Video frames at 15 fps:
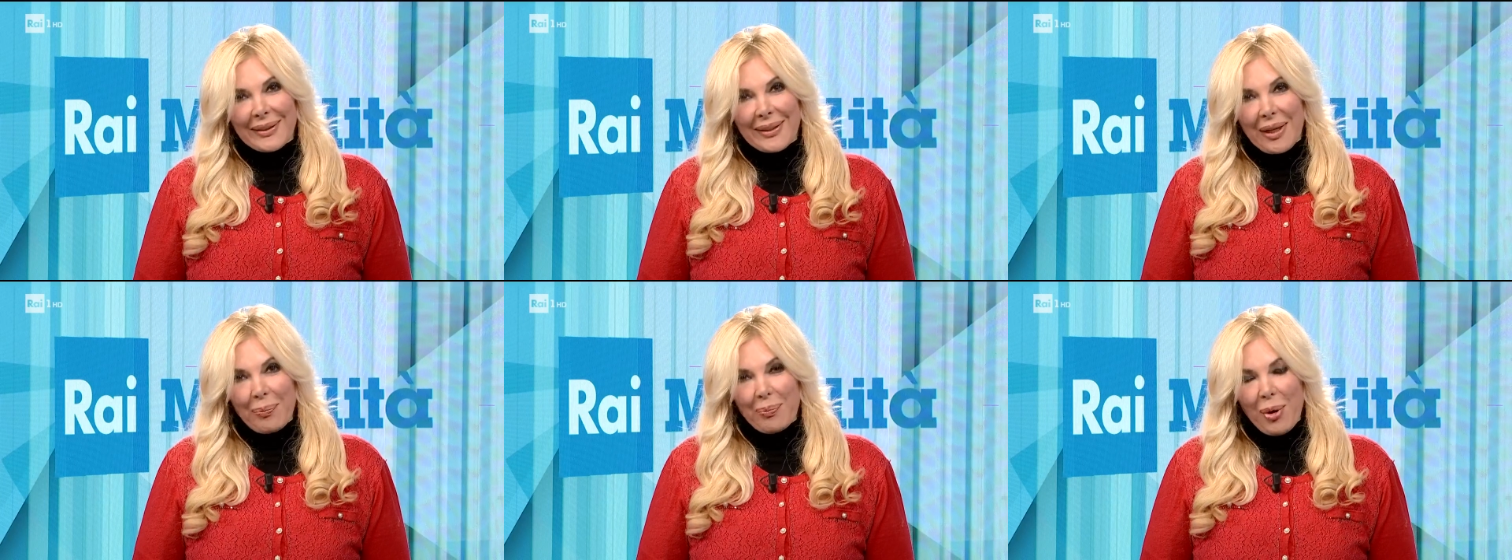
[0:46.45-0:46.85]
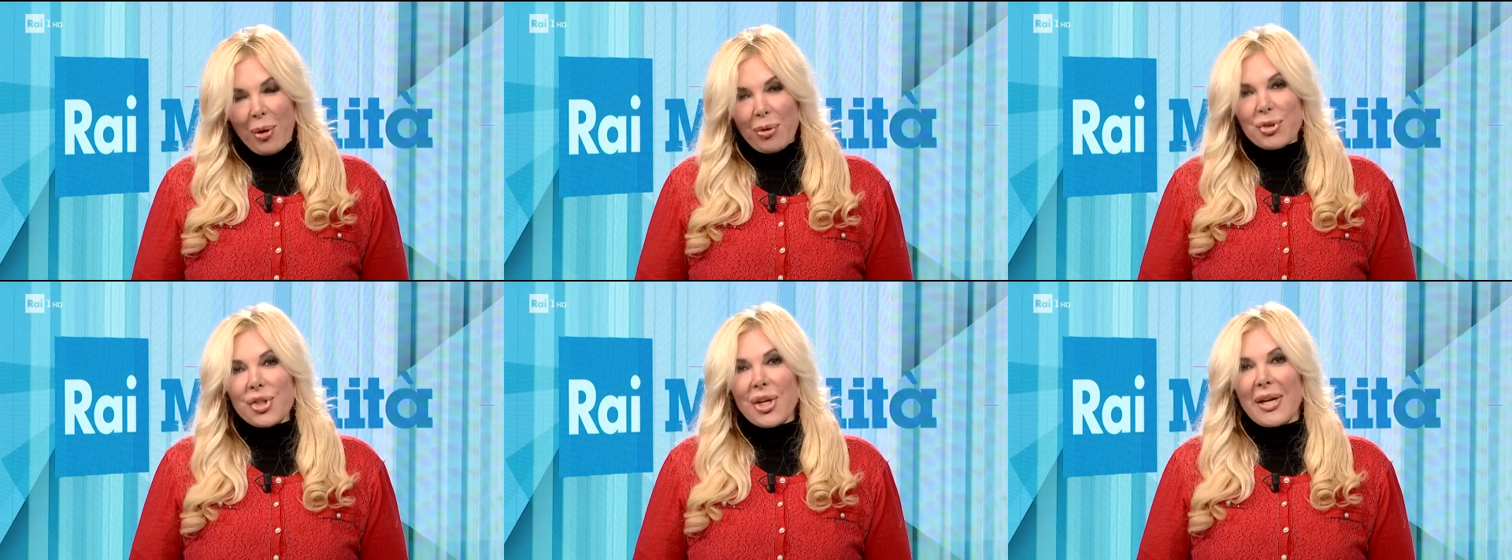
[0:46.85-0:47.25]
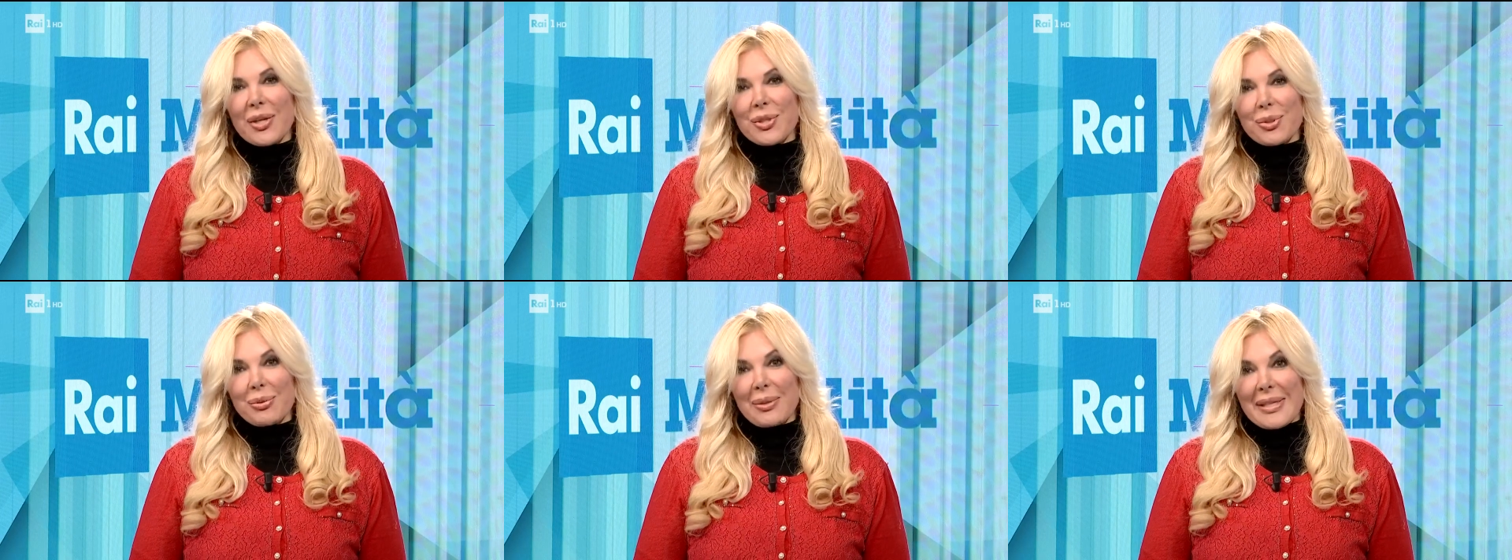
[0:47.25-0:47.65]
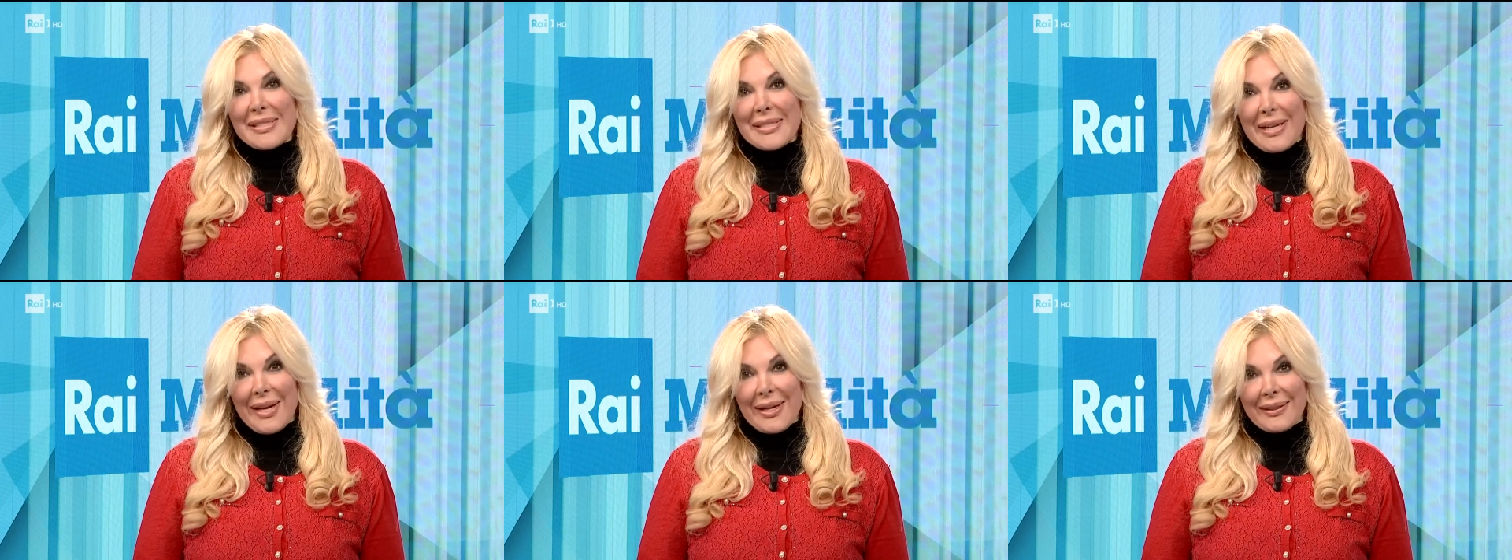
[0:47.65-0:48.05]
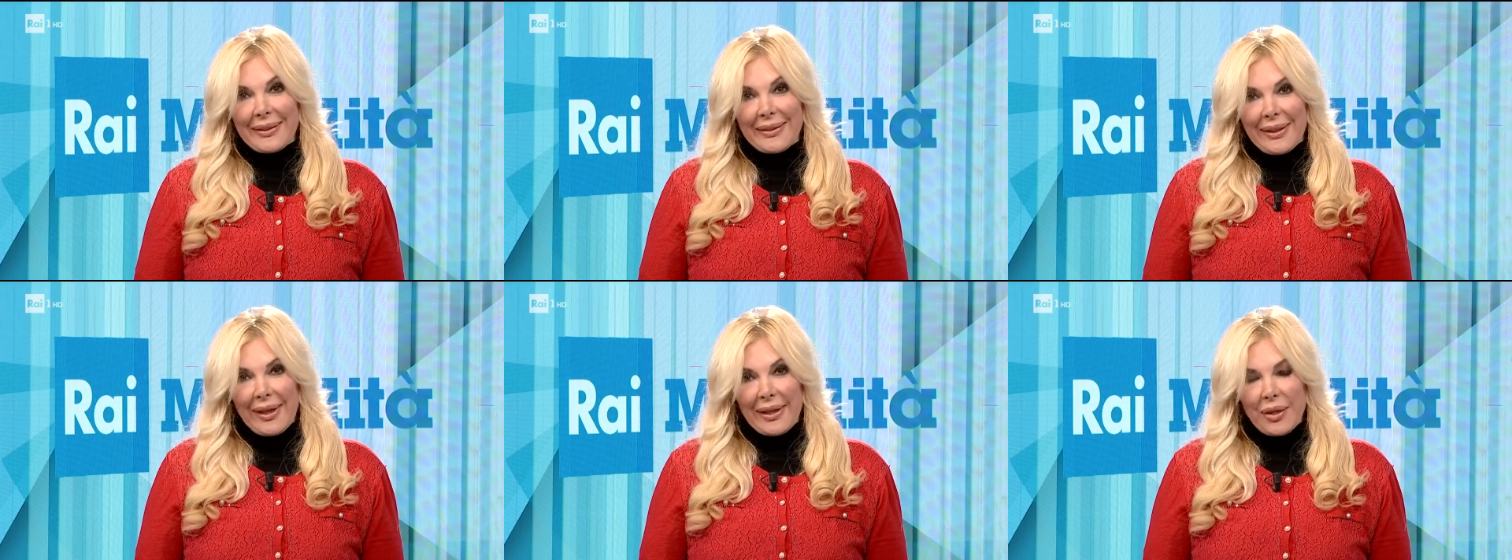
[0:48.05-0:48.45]
dalla pioggia sulle strade
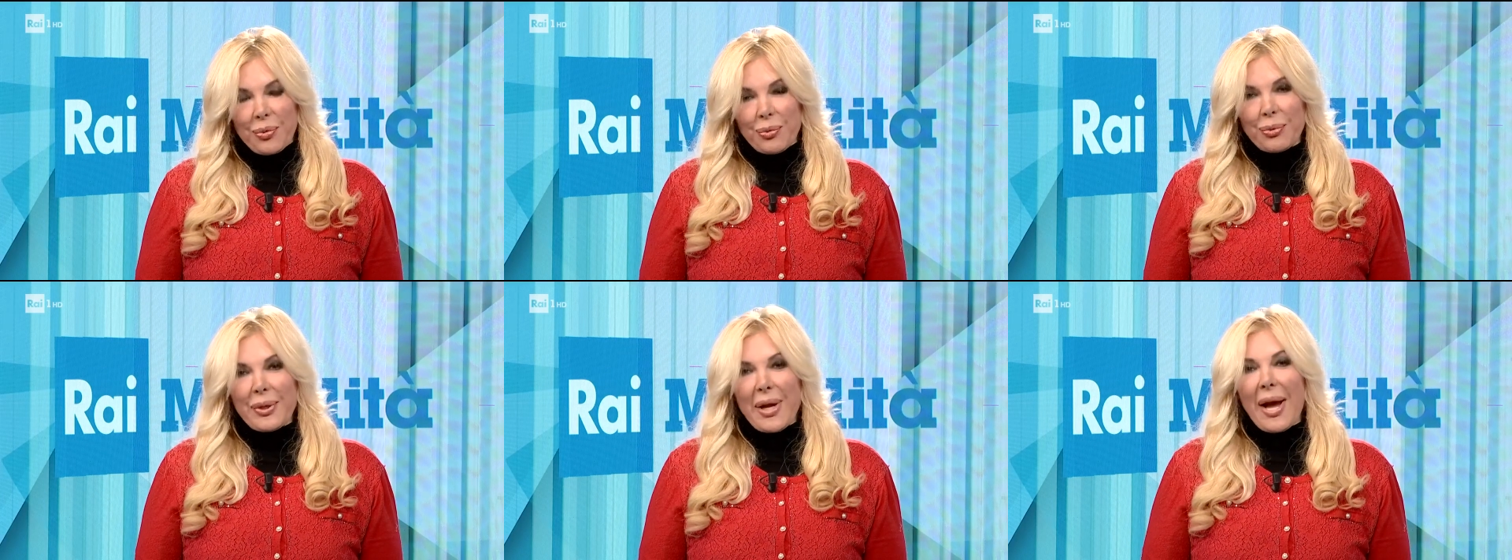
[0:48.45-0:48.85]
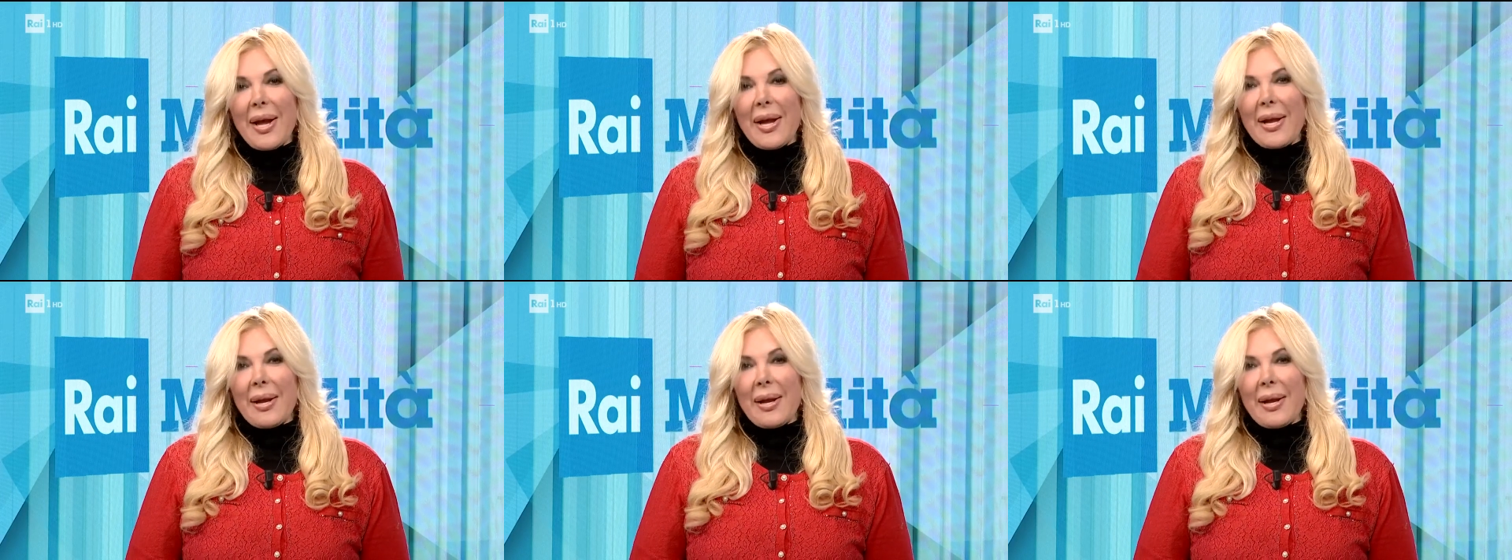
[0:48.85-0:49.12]
della Liguria